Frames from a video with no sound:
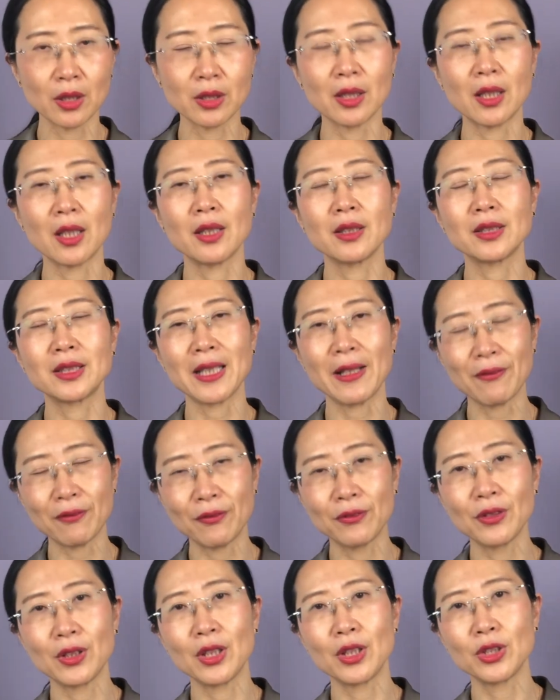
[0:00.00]
呃，减
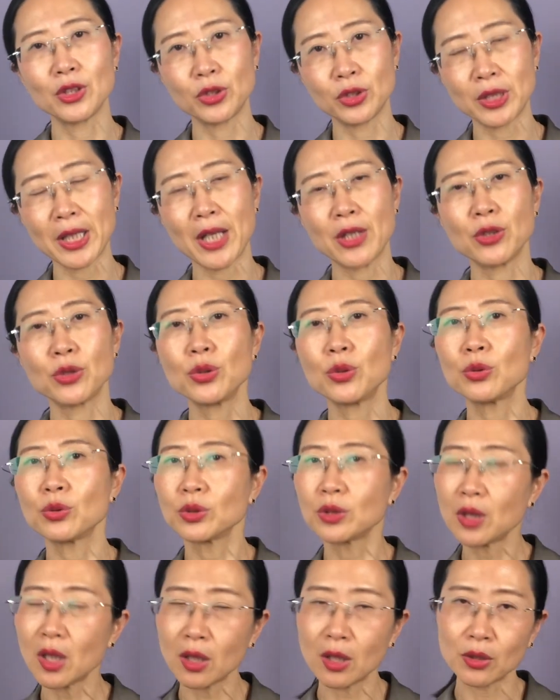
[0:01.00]
呃，减重，
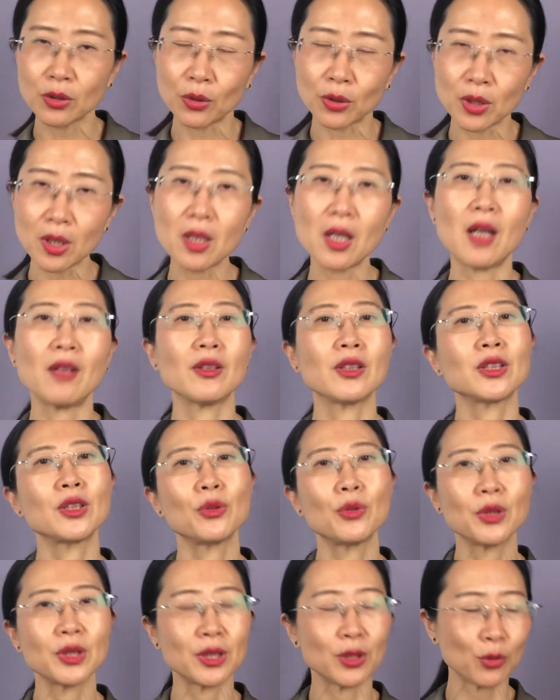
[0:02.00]
更有更好的生
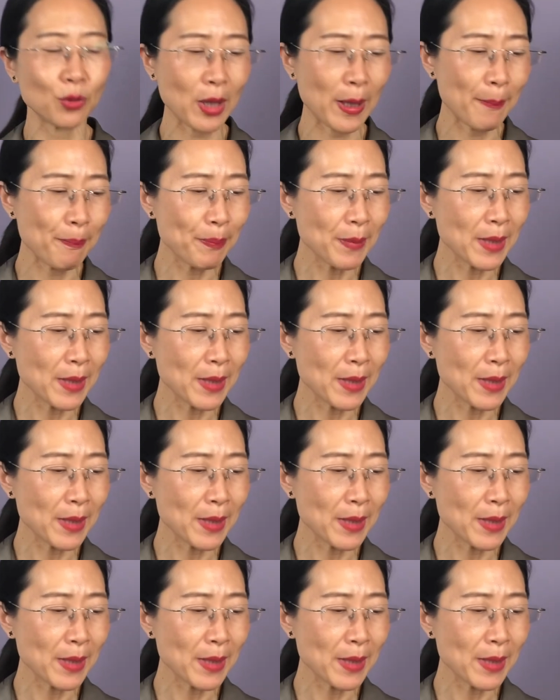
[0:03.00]
活习惯。